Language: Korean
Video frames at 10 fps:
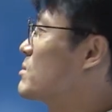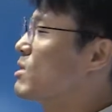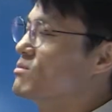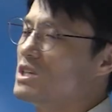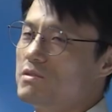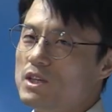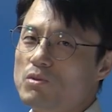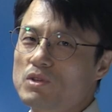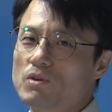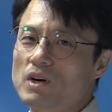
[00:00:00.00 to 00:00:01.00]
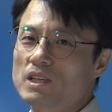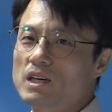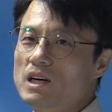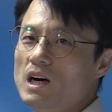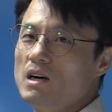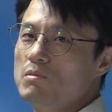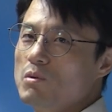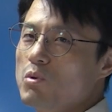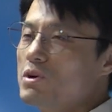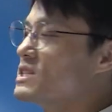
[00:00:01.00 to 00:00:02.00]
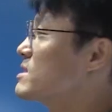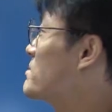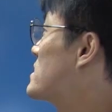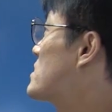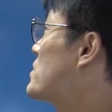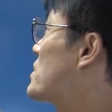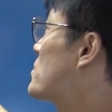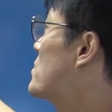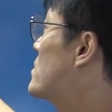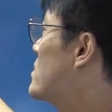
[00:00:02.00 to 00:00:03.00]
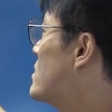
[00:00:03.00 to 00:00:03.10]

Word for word: 이거 범죄에 이용되고 하니까 뭐 보이스 피싱도 있고